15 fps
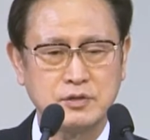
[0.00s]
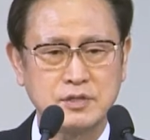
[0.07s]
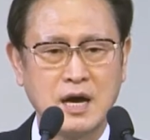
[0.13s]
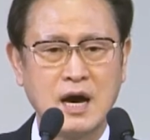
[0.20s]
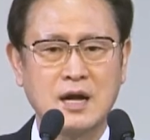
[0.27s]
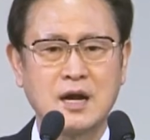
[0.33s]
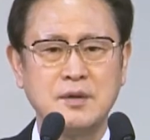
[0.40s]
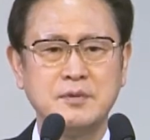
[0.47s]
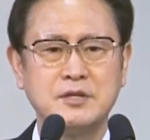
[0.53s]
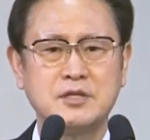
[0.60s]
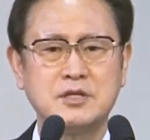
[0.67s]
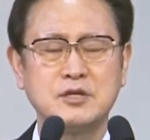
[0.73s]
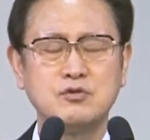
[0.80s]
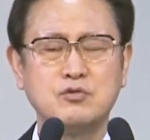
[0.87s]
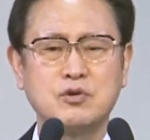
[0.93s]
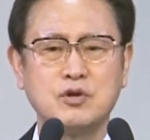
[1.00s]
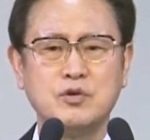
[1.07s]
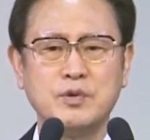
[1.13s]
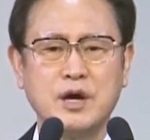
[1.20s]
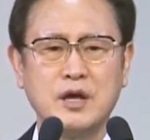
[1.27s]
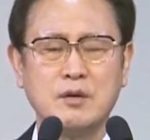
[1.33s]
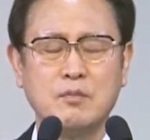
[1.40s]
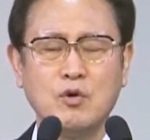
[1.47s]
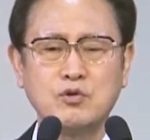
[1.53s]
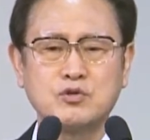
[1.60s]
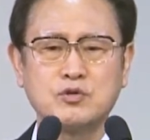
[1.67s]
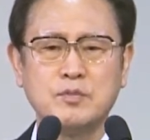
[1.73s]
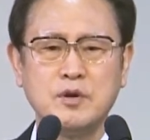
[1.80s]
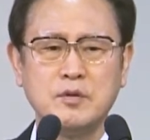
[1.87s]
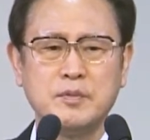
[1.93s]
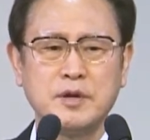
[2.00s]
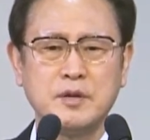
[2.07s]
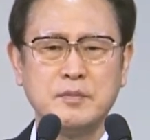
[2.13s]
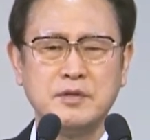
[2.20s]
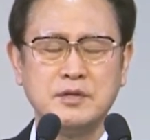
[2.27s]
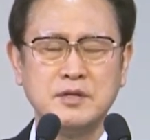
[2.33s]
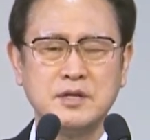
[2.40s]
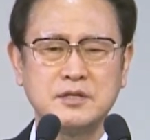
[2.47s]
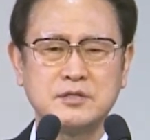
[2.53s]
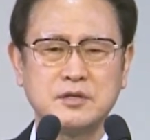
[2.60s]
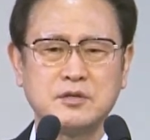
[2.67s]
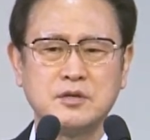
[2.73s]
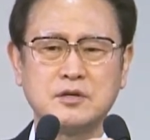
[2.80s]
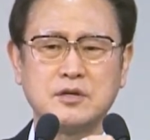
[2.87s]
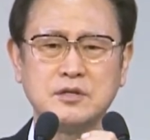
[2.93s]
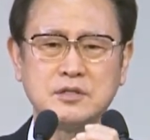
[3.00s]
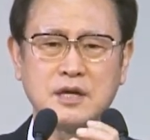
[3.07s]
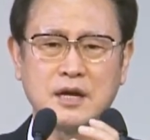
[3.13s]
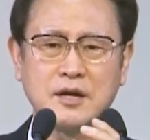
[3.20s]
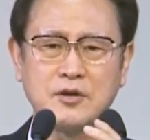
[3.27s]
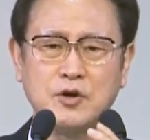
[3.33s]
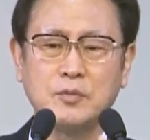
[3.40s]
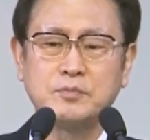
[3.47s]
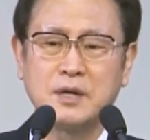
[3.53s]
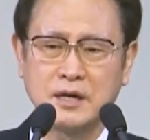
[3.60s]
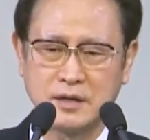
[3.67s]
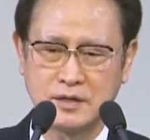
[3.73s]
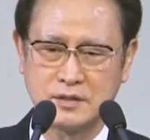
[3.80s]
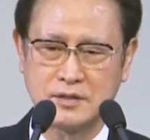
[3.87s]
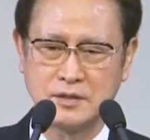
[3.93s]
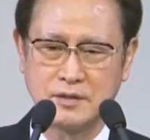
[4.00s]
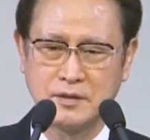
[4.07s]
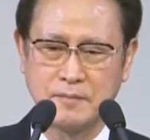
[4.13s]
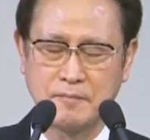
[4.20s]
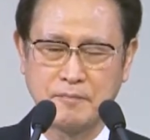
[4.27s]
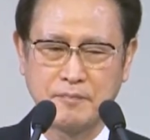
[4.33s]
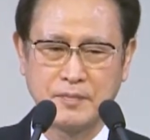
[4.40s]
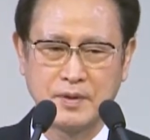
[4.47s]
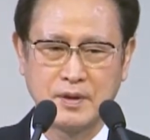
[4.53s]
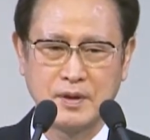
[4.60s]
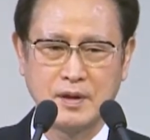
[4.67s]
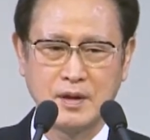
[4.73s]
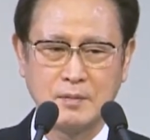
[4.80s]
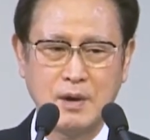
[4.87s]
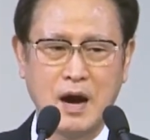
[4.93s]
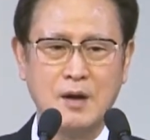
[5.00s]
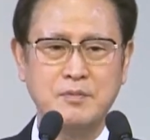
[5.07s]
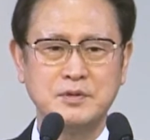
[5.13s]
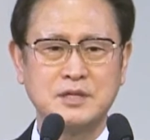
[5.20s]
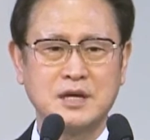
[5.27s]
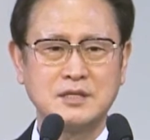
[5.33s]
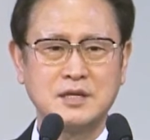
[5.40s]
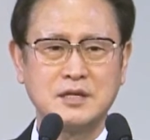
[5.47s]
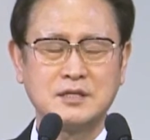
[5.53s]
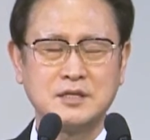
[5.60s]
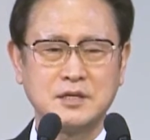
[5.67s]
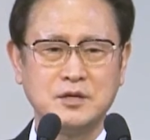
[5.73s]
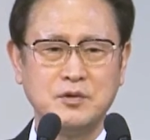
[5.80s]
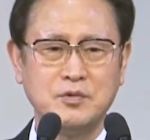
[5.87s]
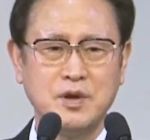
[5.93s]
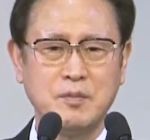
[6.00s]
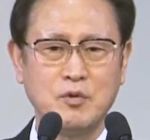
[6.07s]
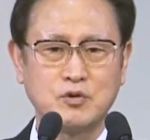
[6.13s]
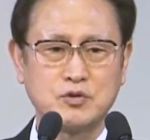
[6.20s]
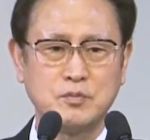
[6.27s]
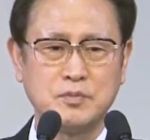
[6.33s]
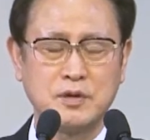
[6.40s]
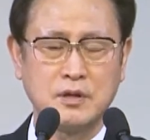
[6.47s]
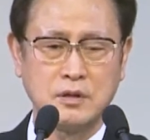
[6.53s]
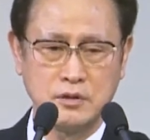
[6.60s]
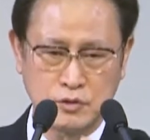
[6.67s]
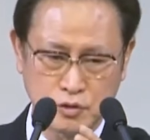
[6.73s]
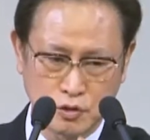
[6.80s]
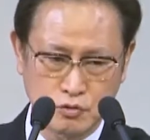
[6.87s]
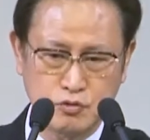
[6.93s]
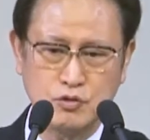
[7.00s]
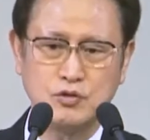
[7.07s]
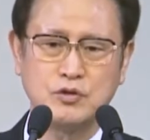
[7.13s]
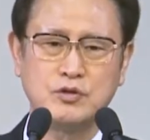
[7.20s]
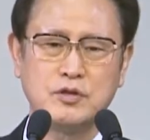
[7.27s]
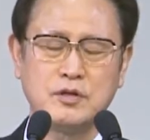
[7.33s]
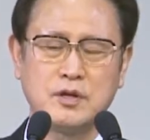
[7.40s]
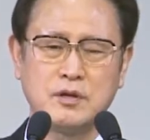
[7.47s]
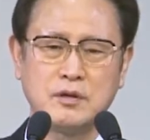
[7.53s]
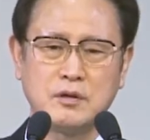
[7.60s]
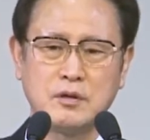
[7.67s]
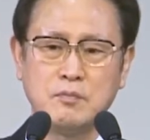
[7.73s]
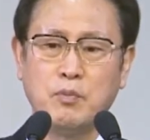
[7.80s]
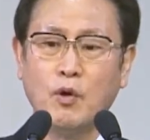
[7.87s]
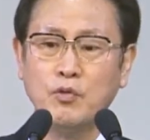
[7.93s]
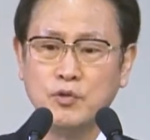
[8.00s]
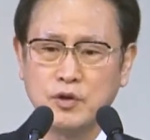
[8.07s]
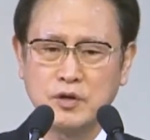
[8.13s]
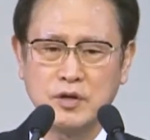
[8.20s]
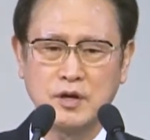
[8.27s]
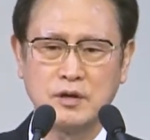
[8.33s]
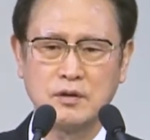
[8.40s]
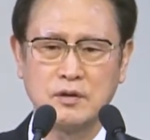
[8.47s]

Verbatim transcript: 사람이 친구를 위하여 목숨을 버리면 이에서 더 큰 사랑이 없다 그랬어요. 뭐 아버지가 자식을 위해 목숨 버리는 있을 수 있는 일이 본능이에요.